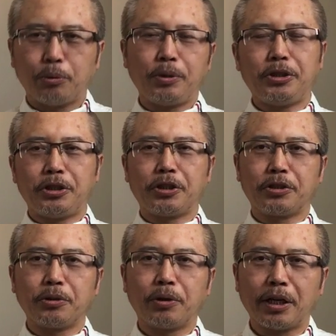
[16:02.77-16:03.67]
危机的
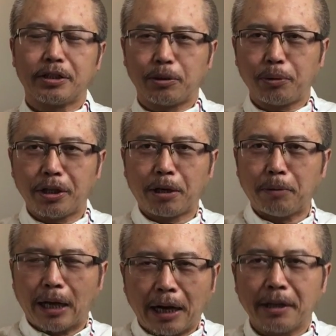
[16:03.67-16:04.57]
受害者，为他
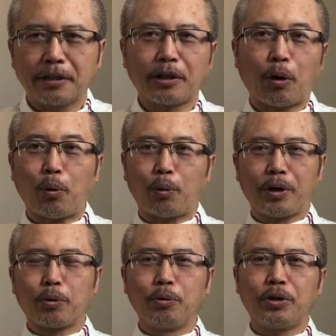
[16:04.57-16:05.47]
们呢讨
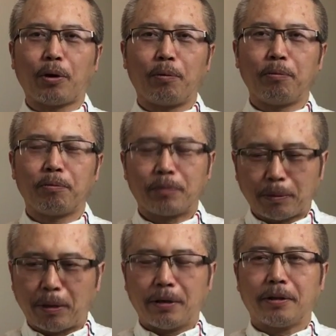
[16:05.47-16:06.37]
回公道。那
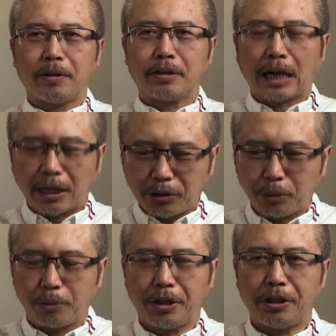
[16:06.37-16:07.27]
么他就
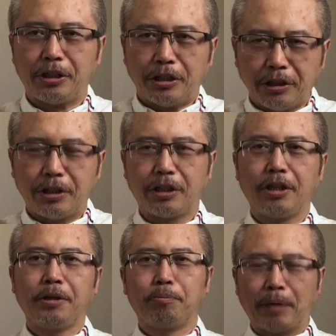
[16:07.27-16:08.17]
会赢
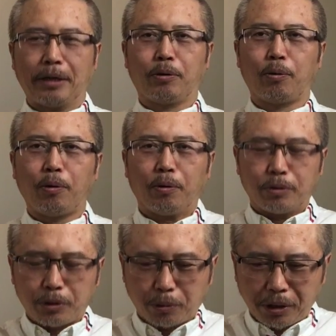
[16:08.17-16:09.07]
得美国，
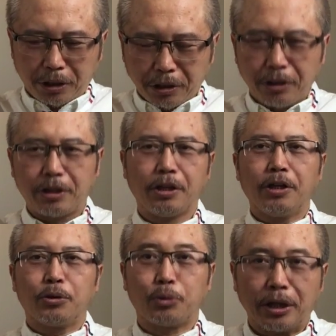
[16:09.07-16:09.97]
就会赢得
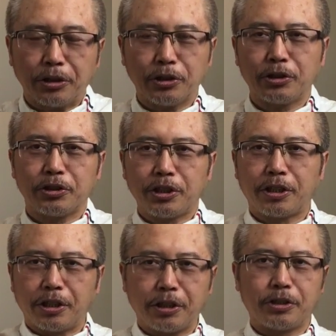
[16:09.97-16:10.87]
全世界
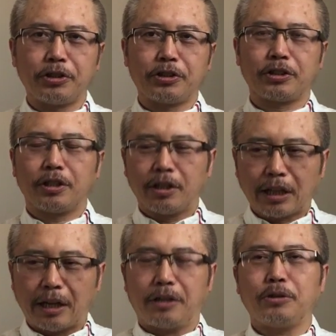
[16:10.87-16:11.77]
人的支持，
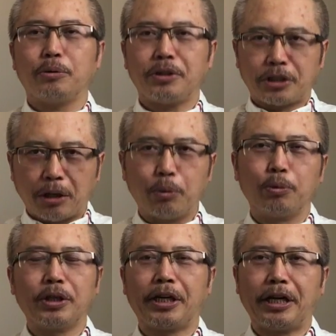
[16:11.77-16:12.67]
他也就会成
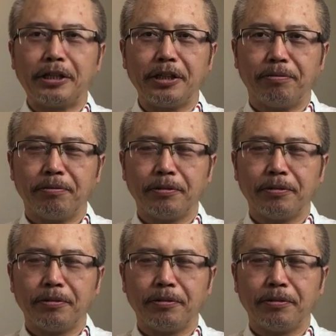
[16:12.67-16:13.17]
功的连任。